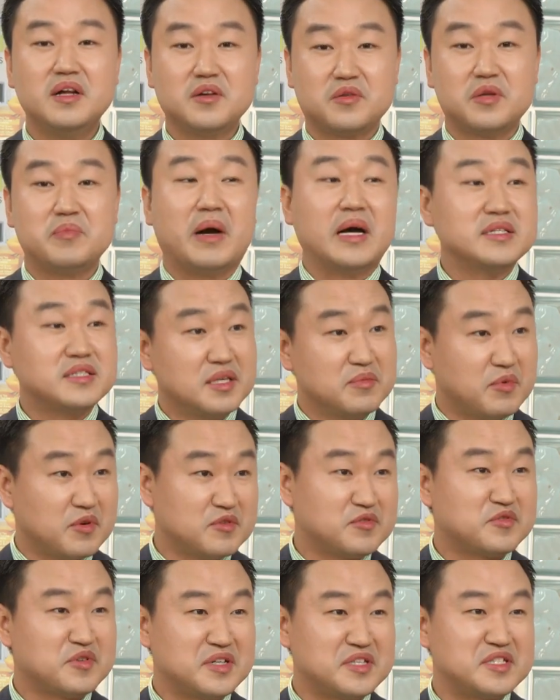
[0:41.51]
굉장히 맛있게
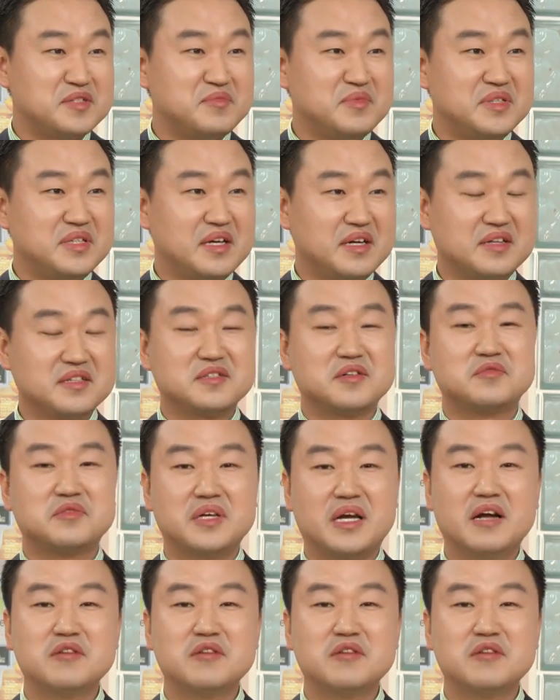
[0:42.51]
먹을 수가 있습니다. 네. 그래서 우리 네.